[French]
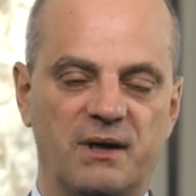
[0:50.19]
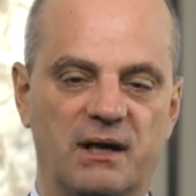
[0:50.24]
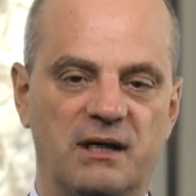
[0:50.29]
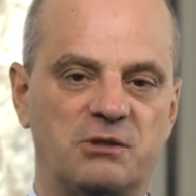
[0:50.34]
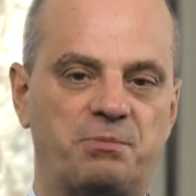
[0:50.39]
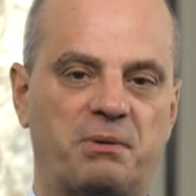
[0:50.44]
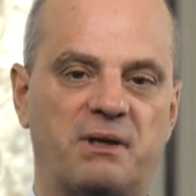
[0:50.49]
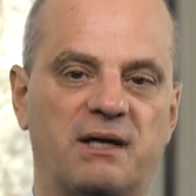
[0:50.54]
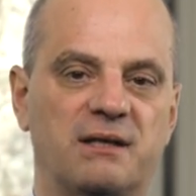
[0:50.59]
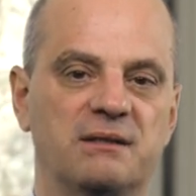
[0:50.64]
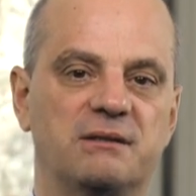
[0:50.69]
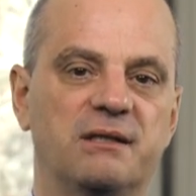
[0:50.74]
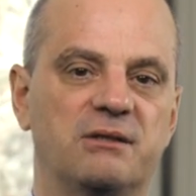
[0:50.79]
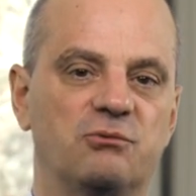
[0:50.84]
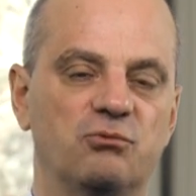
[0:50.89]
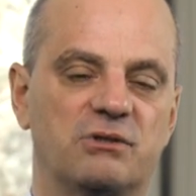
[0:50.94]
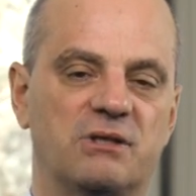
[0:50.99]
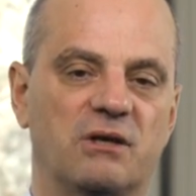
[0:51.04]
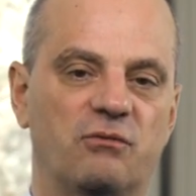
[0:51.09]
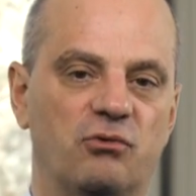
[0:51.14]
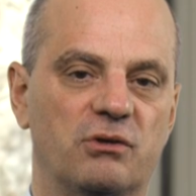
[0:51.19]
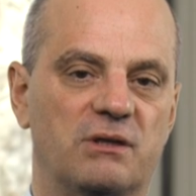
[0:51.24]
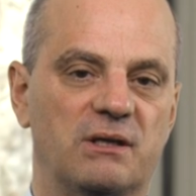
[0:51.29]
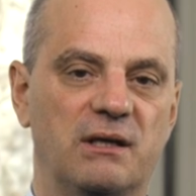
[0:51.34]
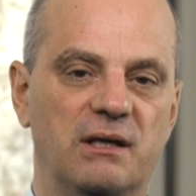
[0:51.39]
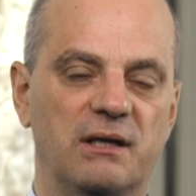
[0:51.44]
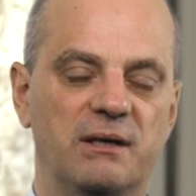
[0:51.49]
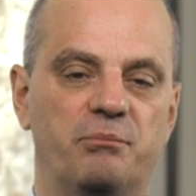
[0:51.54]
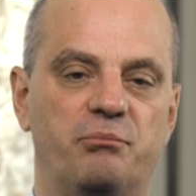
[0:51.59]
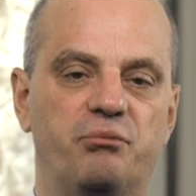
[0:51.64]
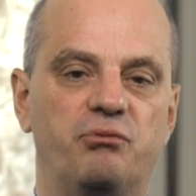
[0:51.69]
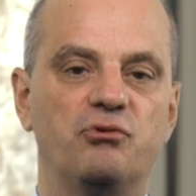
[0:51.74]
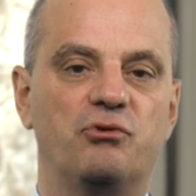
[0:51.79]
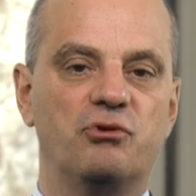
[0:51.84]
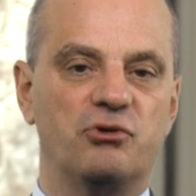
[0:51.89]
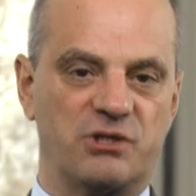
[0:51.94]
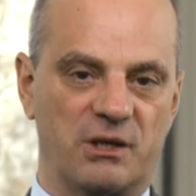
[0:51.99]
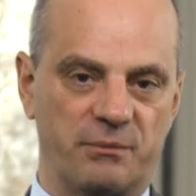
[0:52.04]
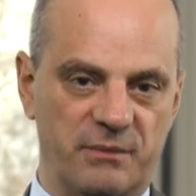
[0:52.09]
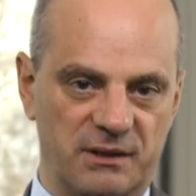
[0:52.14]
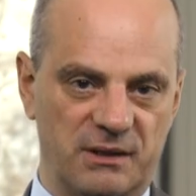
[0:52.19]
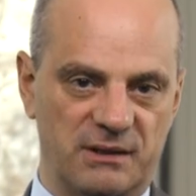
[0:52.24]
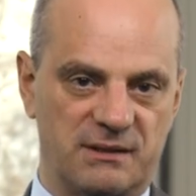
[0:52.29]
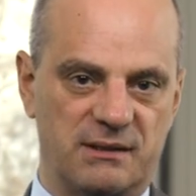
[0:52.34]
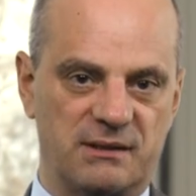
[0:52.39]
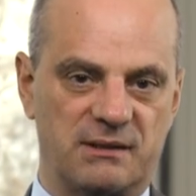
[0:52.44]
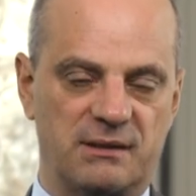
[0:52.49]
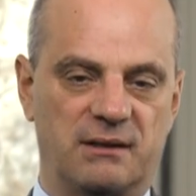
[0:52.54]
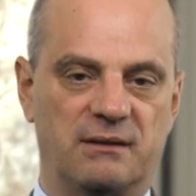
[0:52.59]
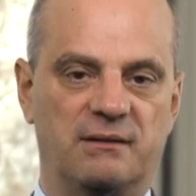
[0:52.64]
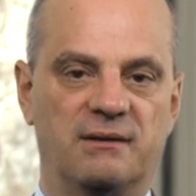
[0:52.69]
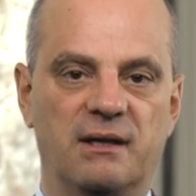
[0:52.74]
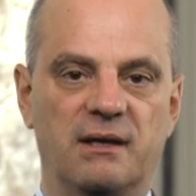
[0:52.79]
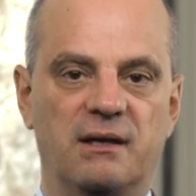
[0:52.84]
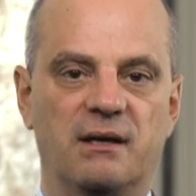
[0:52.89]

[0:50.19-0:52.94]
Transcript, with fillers: L'esprit critique, nous savons qu'il est plus que jamais nécessaire.